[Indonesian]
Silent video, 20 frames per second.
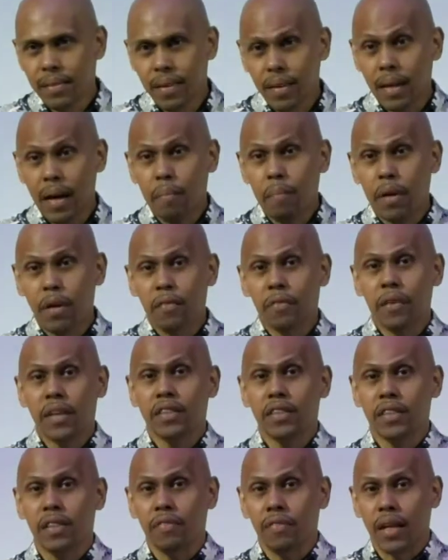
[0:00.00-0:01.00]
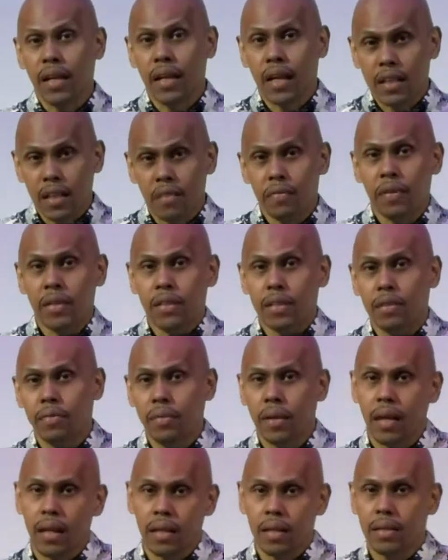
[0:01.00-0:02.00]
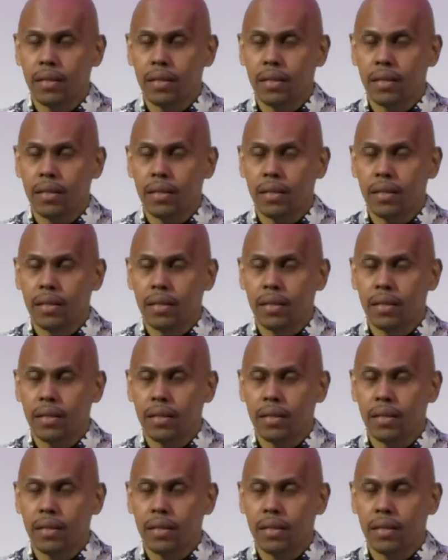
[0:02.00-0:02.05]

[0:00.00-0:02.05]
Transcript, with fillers: Rame, festif dari kata festival.